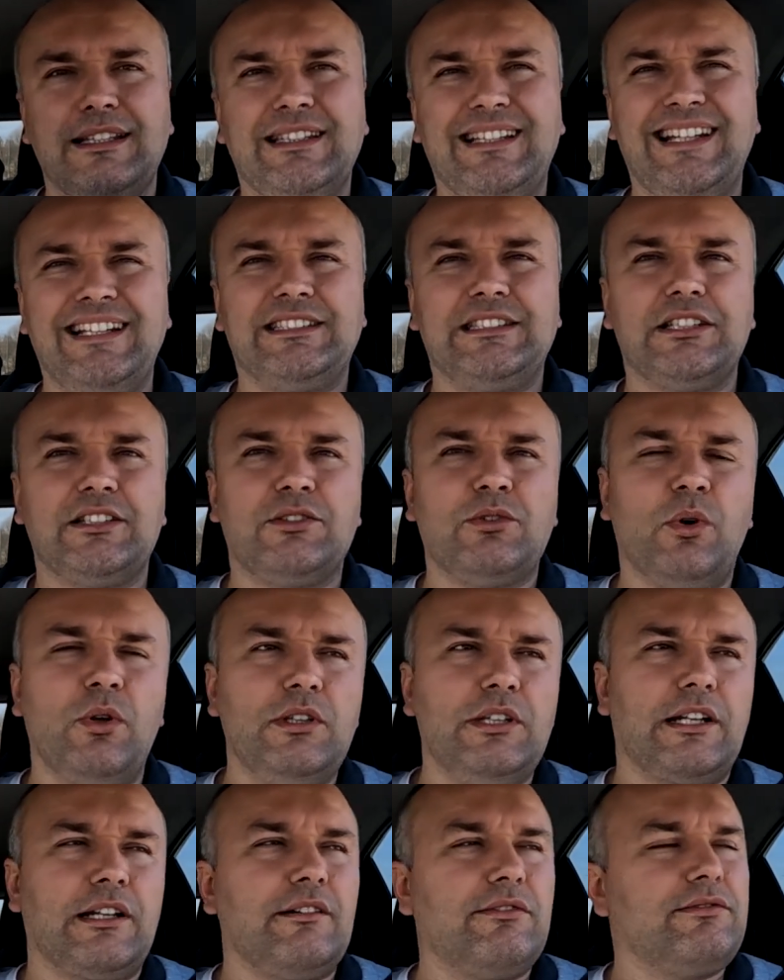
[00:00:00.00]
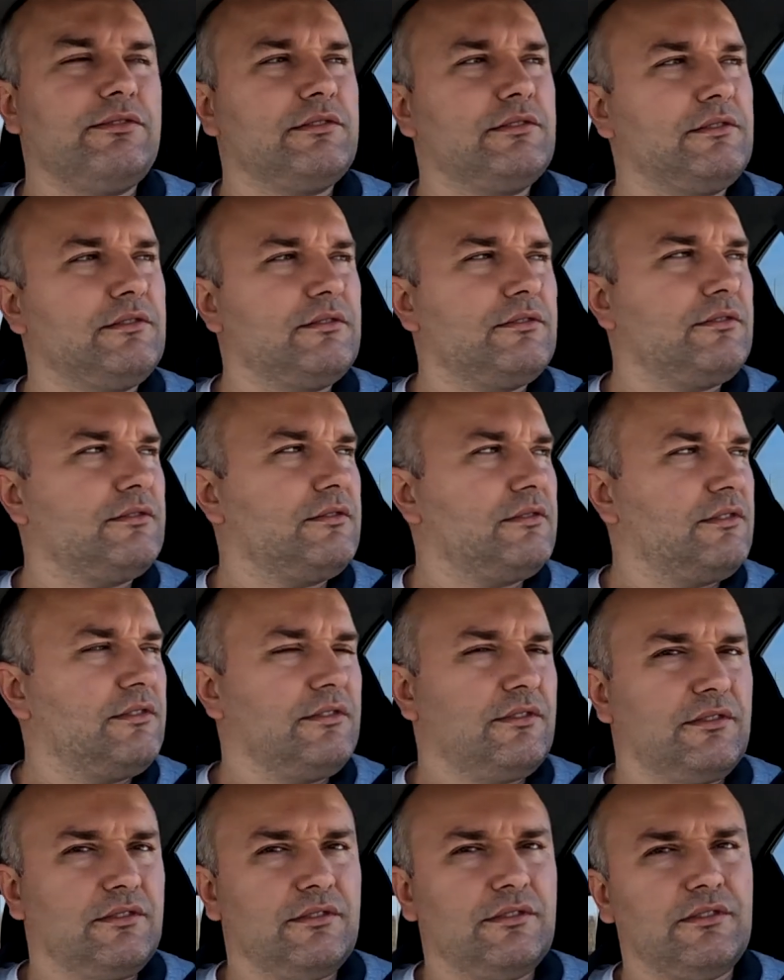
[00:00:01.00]
30 долларов,
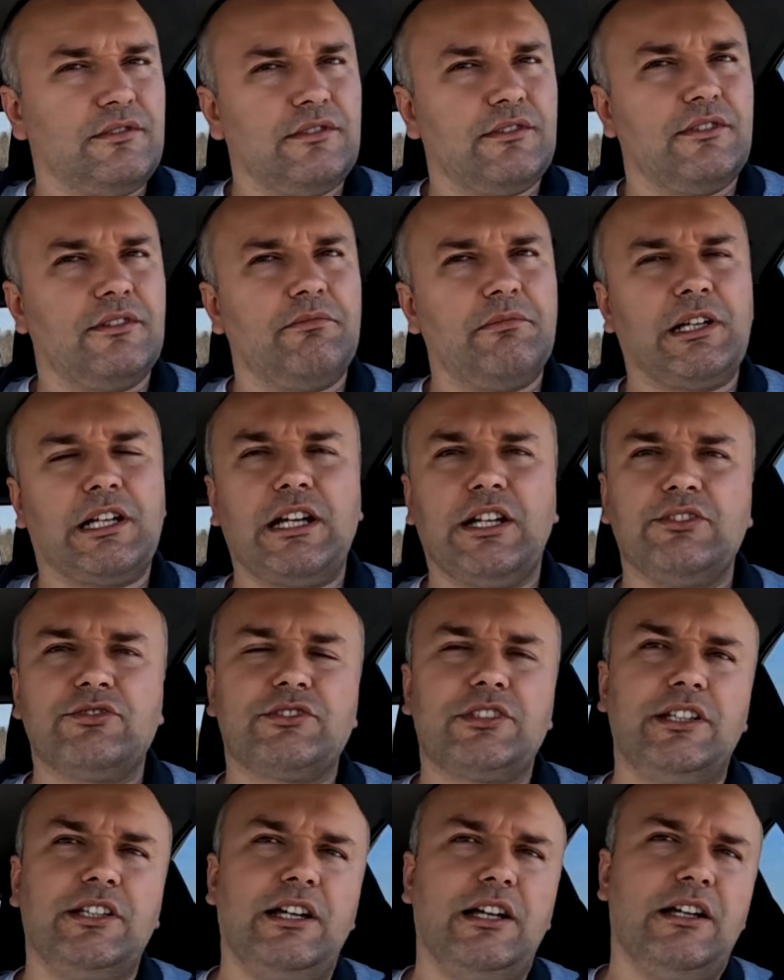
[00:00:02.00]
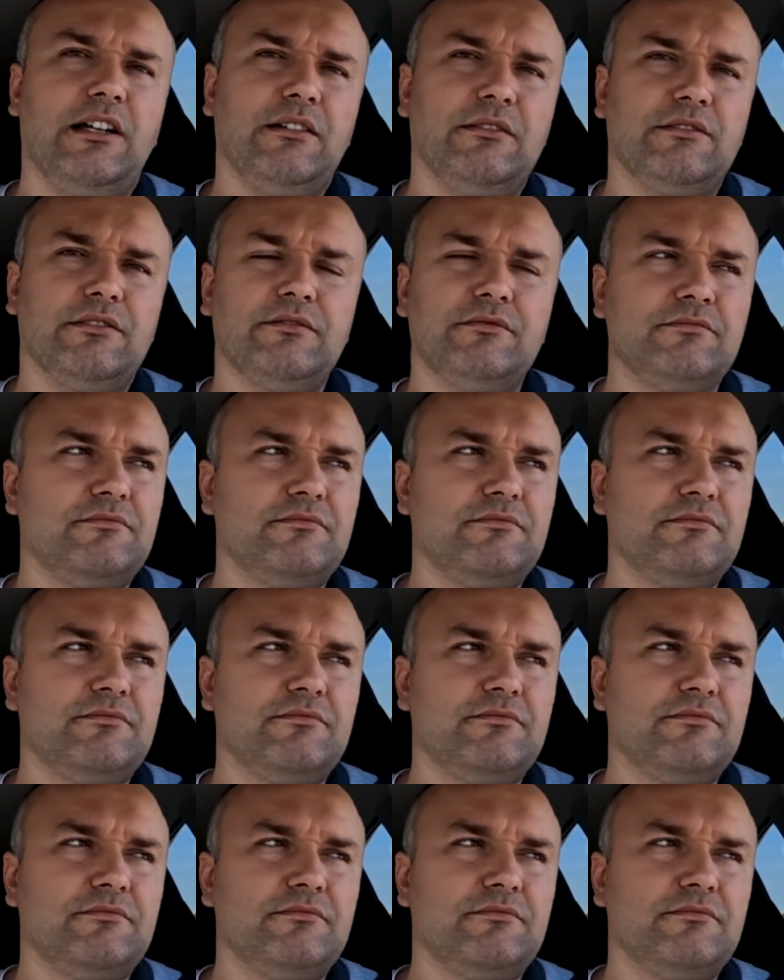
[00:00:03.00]
мне кажется, я